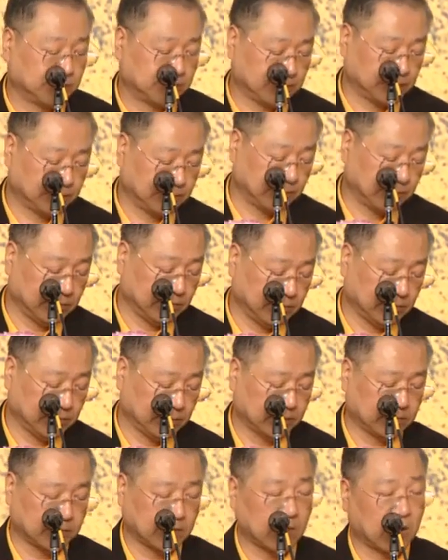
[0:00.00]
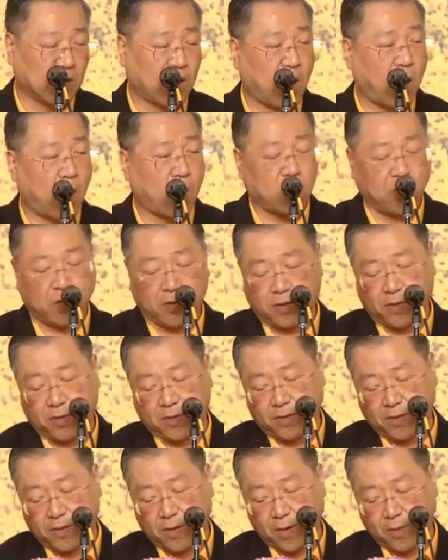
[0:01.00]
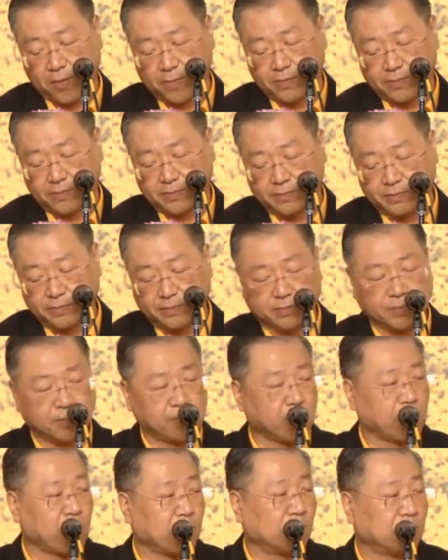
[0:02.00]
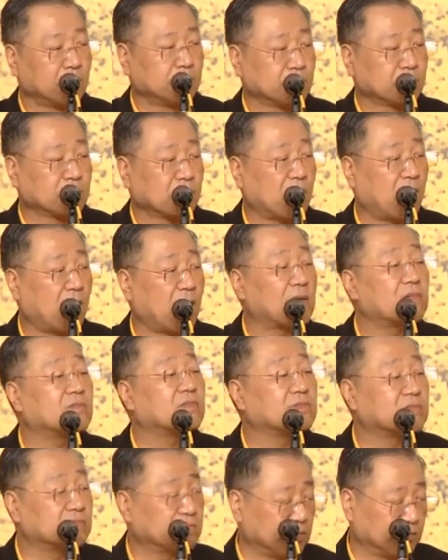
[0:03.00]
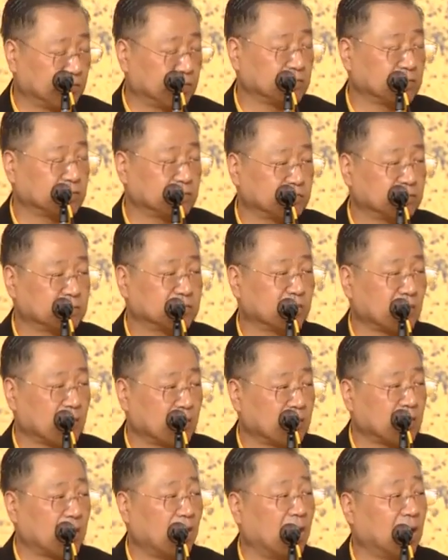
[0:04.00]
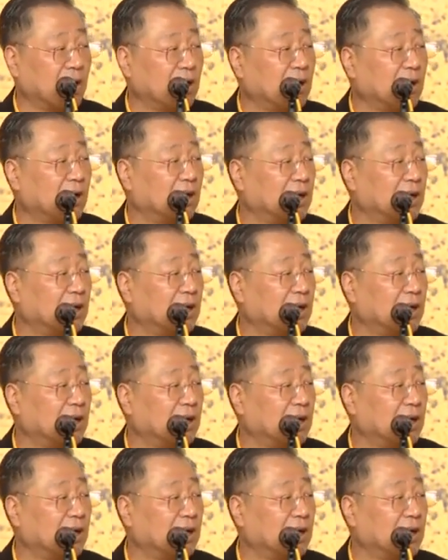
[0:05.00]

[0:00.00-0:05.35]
感恩师父，感恩南无大慈大悲救苦救难广大灵感观世音。好了好